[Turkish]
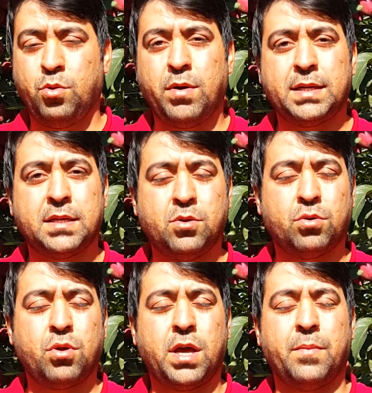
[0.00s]
üniversite
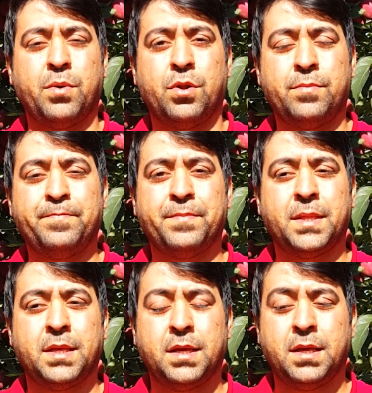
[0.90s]
doktora yapıyorum.
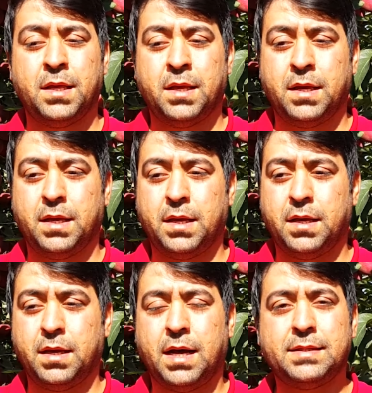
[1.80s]
Evet.
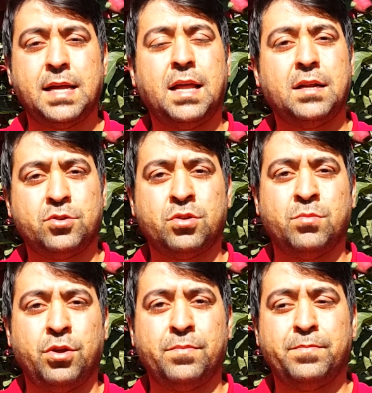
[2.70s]
E, aslen
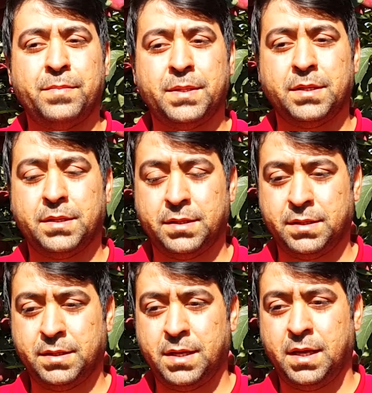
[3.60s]
Erzurumluyum. Hı
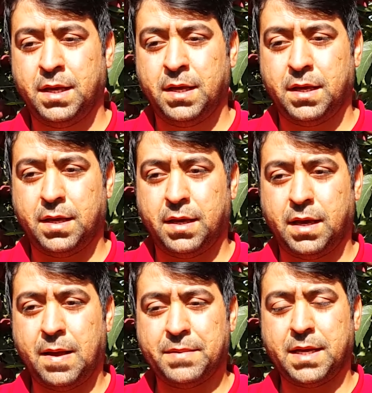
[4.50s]
hı.
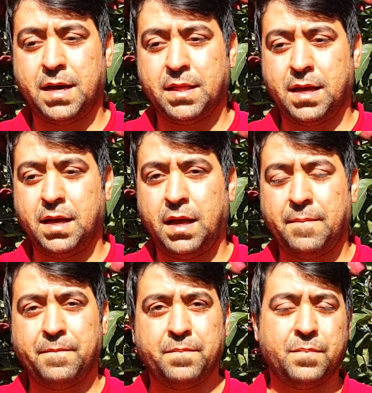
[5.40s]
E, hem sahada
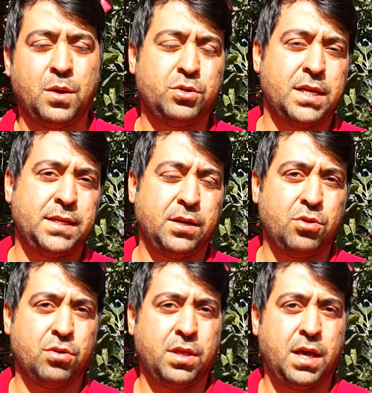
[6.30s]
hem özel
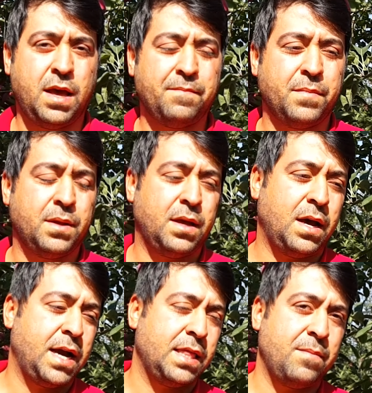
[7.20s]
sektörde hem
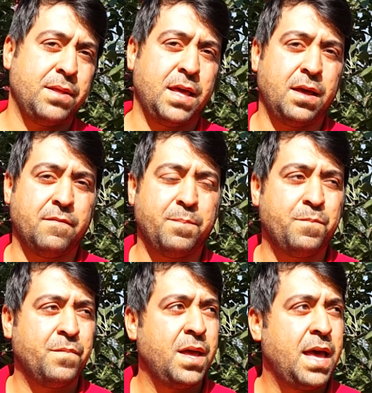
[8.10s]
akademide
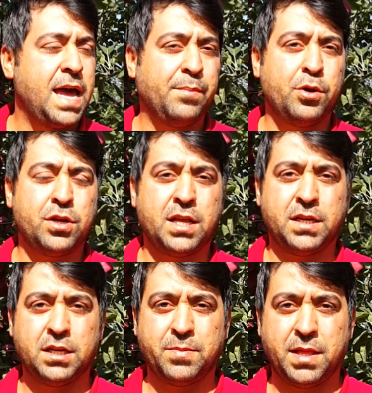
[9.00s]
elma üzerine
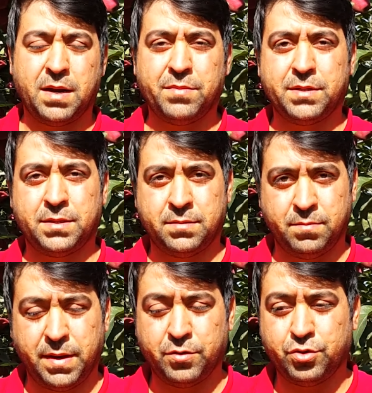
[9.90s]
çalışmalarımız
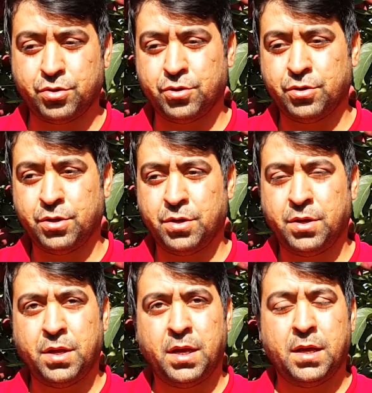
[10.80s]
mevcut.
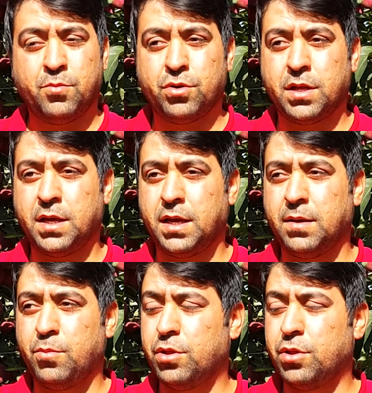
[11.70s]
Evet. Burada e,